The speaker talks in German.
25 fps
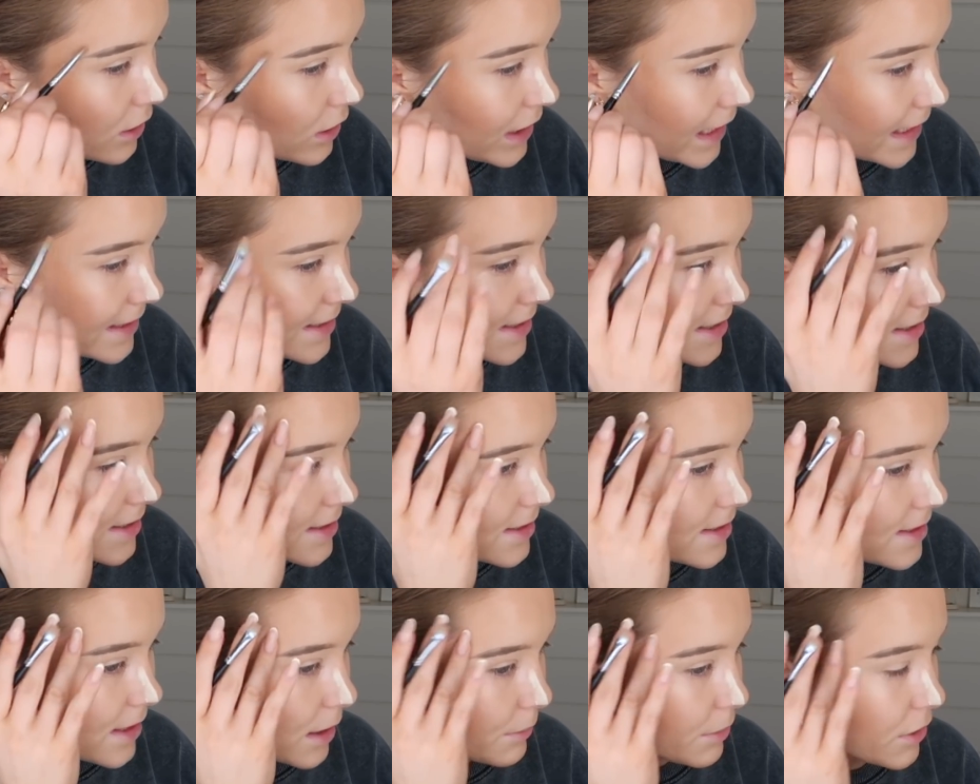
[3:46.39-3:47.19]
Jetzt
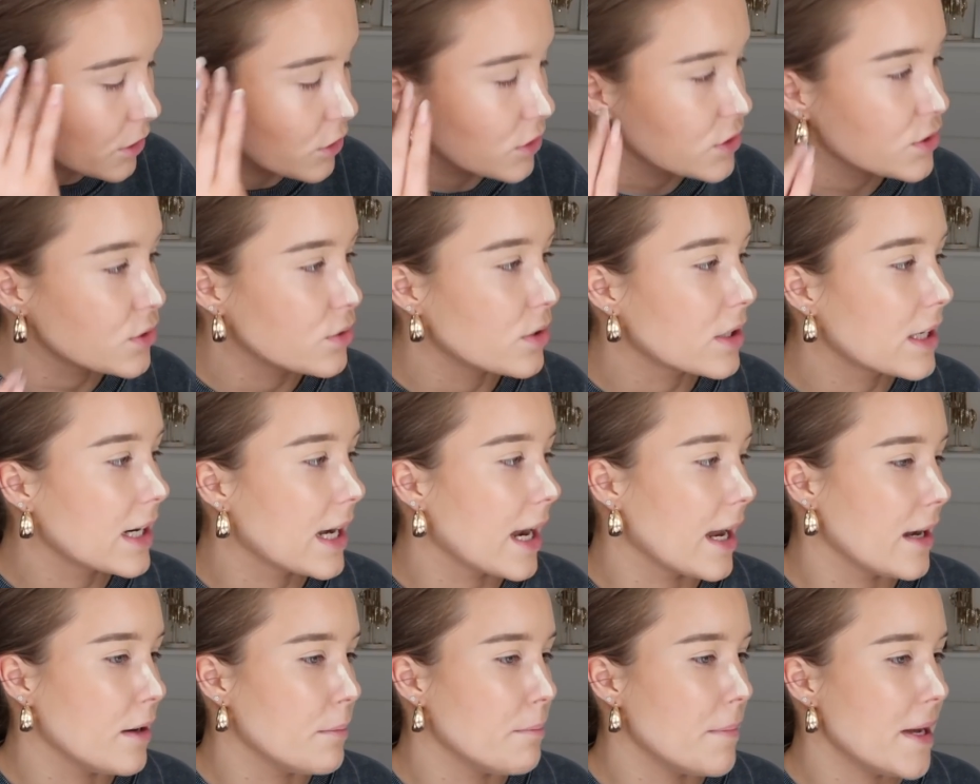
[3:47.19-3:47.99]
ist es aber noch so eine
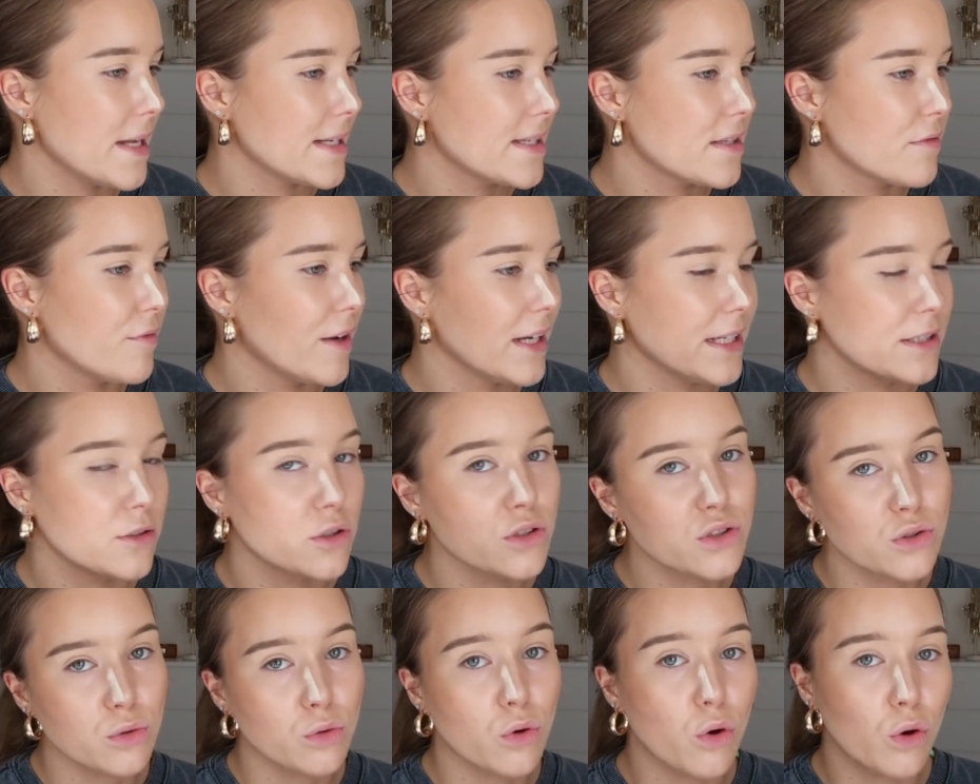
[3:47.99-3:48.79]
kleine Mess, weil ich
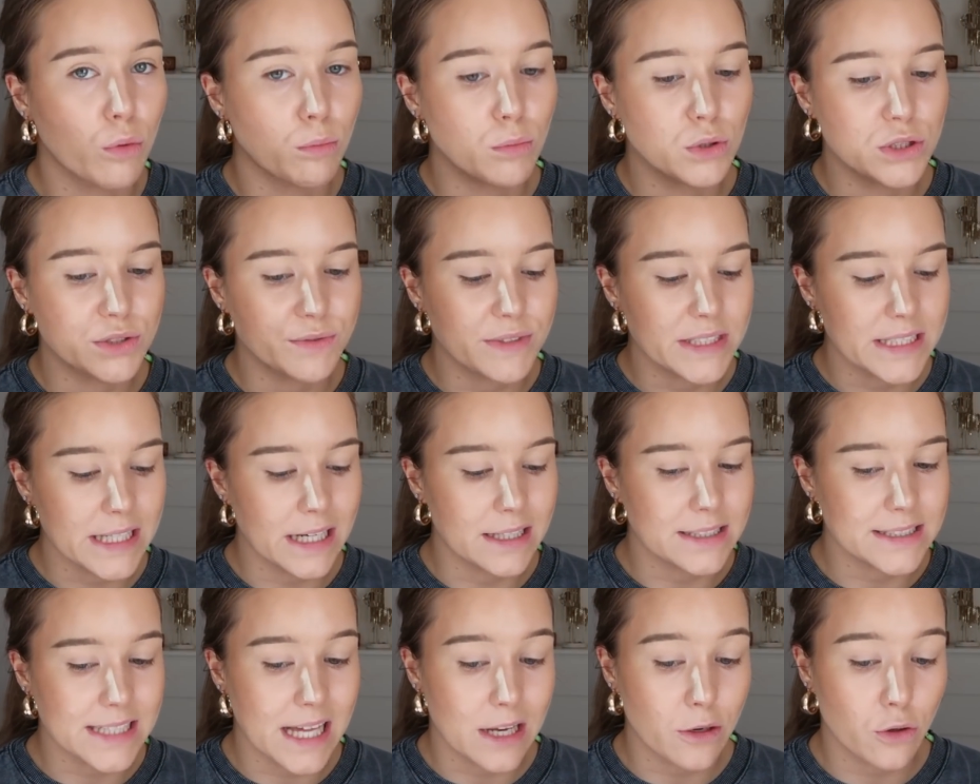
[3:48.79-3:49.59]
noch so gucken muss, wie ich
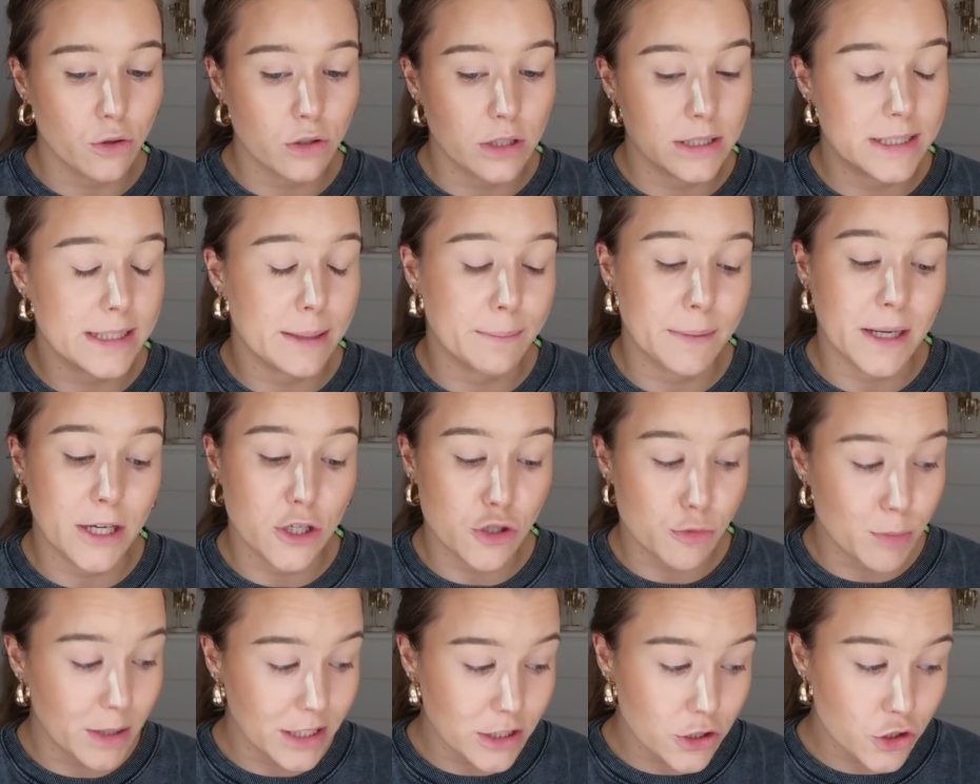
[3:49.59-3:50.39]
alles anordne. Ich habe
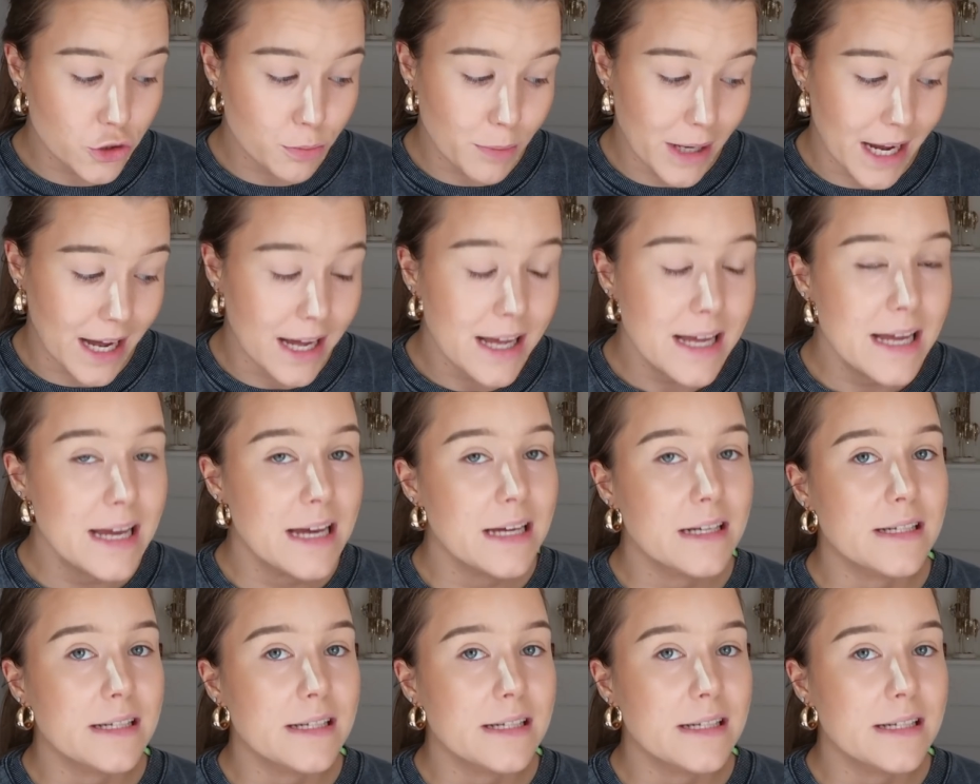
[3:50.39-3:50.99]
keinen Schminktisch mehr.